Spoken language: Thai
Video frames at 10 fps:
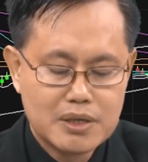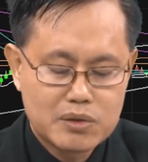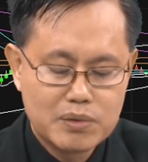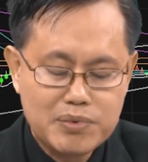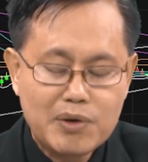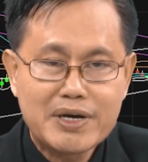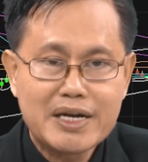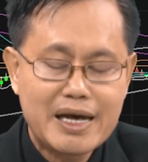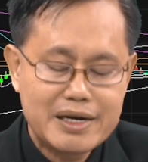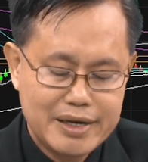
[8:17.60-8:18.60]
กลุ่มพวกไฟ
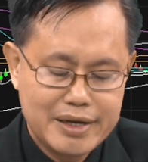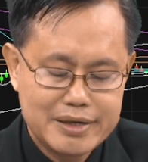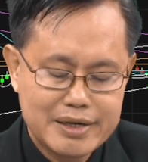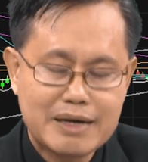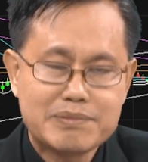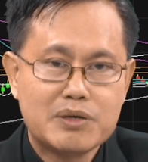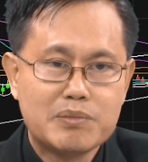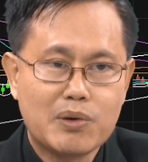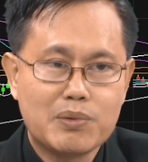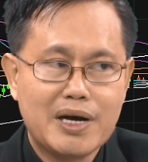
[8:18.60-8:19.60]
แนนซ์เองนะครับต้อง
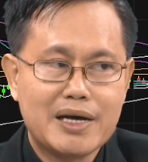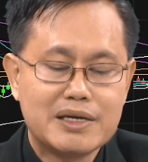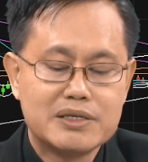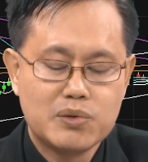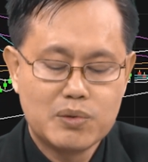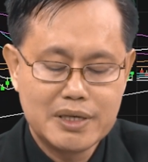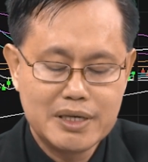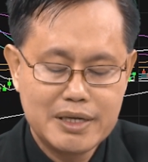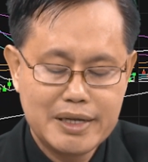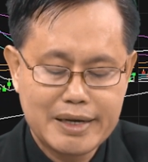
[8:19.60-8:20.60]
บอกว่าในช่วง
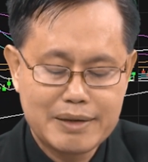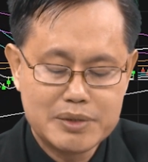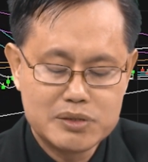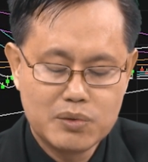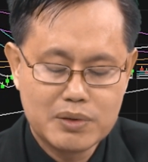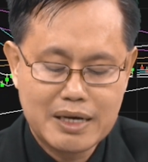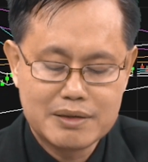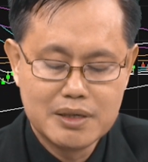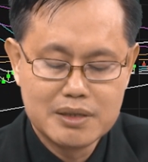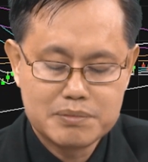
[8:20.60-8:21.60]
นี้เนี่ยนะครับเป็นช่วงกา
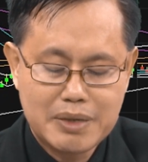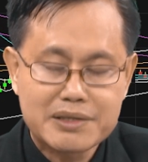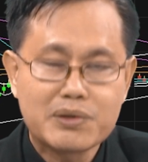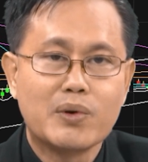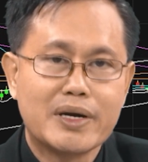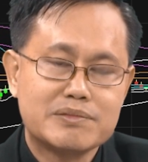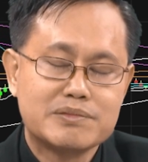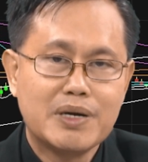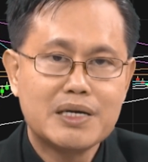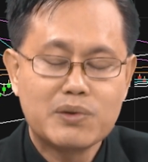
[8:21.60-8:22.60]
รพักตัวนะครับ
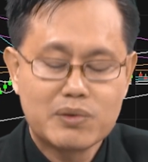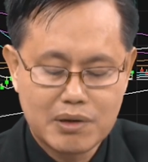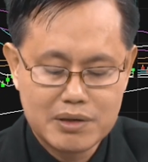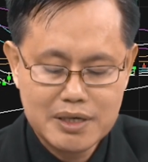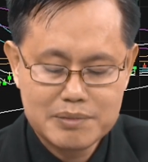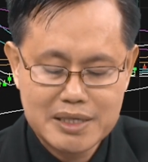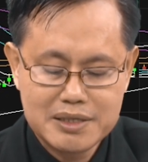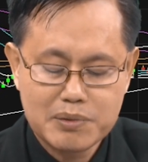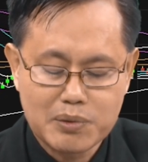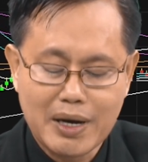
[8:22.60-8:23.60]
พักตัวต่อเนื่องมา
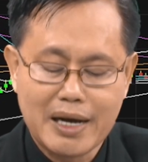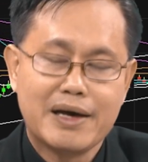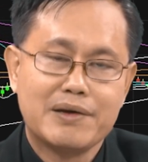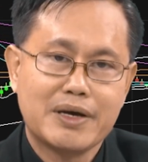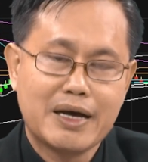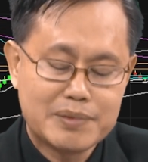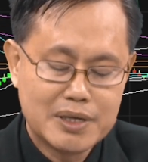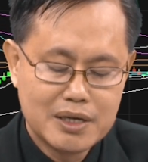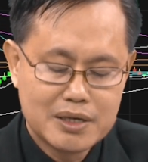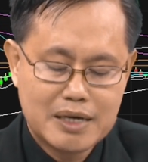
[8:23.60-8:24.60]
ที่กว่าแล้วนะครับ
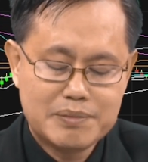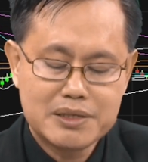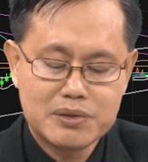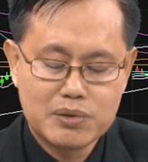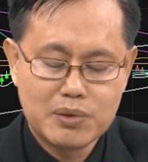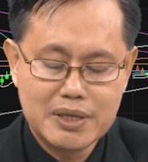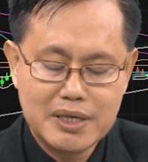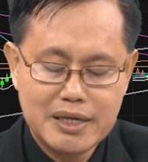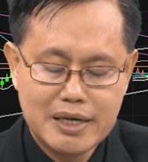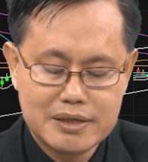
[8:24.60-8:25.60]
การพักตัวตรง
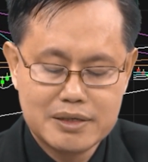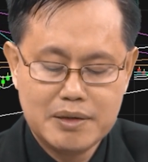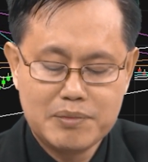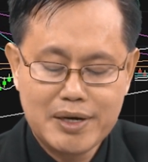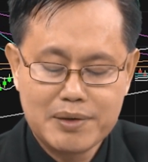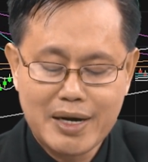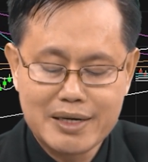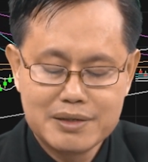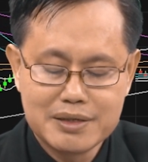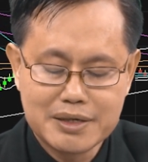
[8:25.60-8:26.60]
นี้เนี่ยให้ระวัง
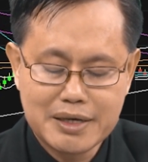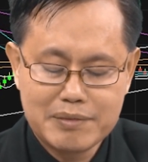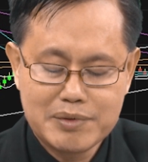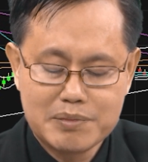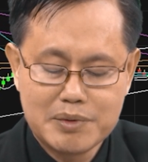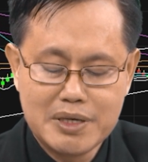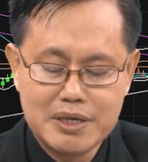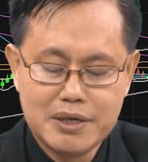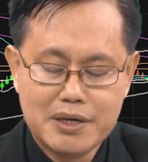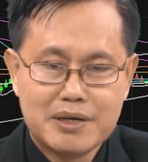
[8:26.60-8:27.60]
นิดนึงนะครับว่ามันมี
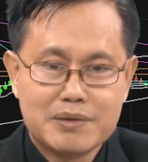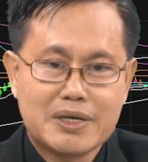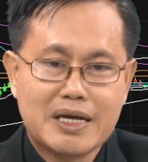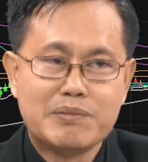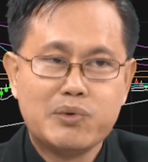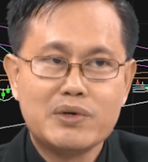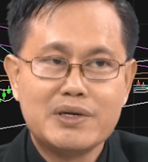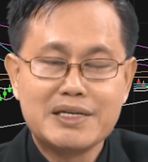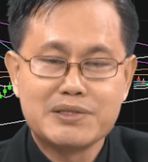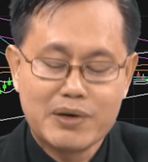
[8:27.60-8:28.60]
การพูด
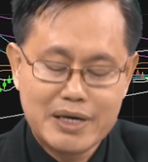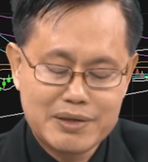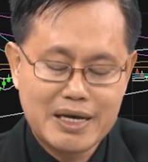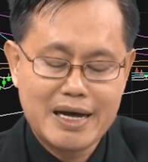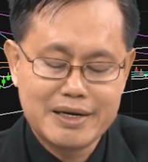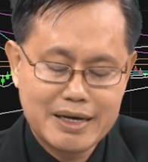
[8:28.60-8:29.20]
ได้2แนวทางนะค